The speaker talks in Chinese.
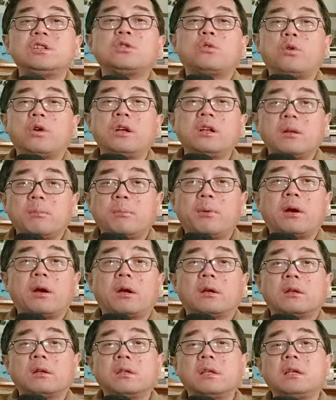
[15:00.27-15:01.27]
经亏了
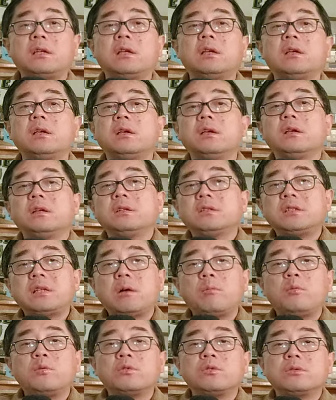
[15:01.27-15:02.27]
本的那些
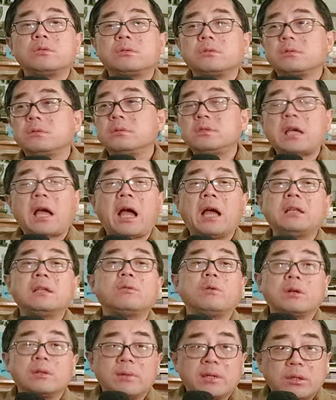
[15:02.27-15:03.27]
项目，就是你还
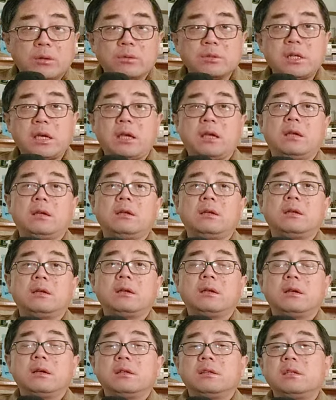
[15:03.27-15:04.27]
得往里面投钱，
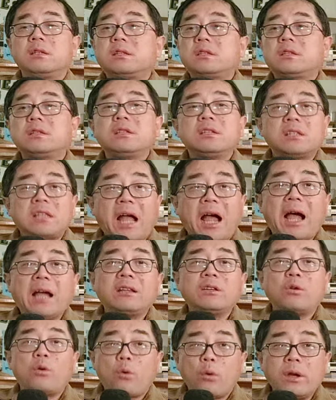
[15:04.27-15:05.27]
你你抬
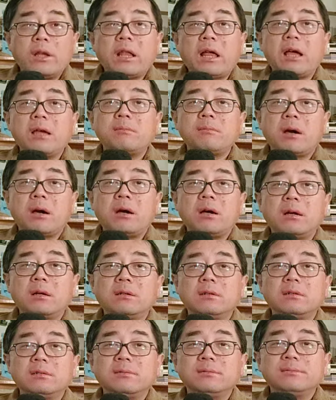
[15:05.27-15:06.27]
得回来吗？
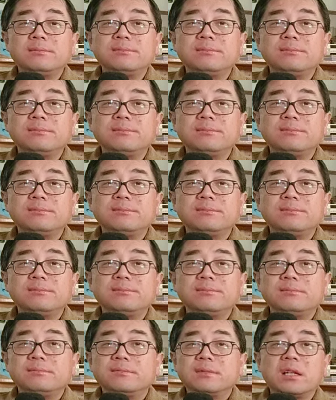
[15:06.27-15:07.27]

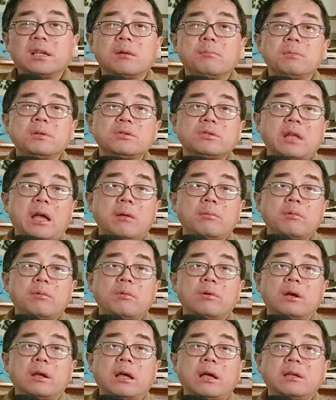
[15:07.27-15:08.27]
你根本就抬不
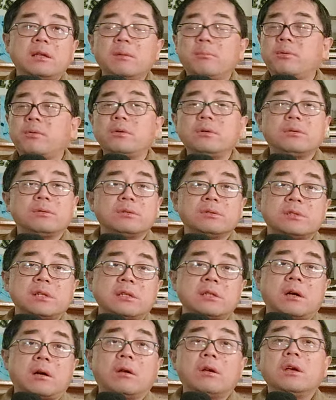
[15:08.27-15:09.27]
回来，也不会有人再
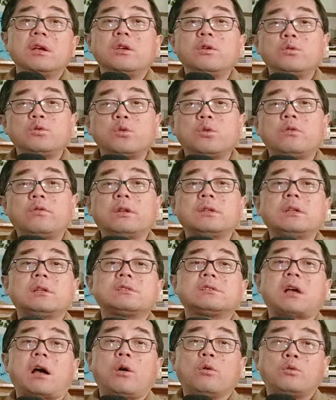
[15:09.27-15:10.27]
要，因为中国房地产
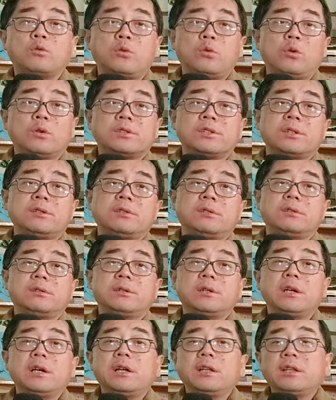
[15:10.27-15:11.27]
早就过剩了，
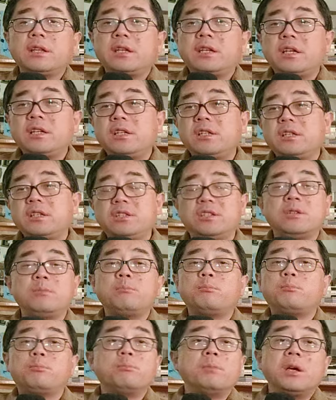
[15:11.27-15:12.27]
那些已
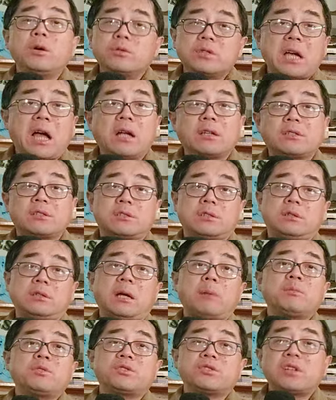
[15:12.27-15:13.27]
经没有价值的，
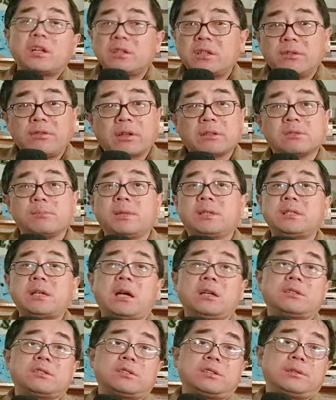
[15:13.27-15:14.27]
他们知道那房子没价
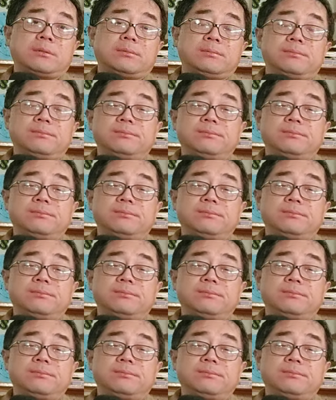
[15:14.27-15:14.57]
值的。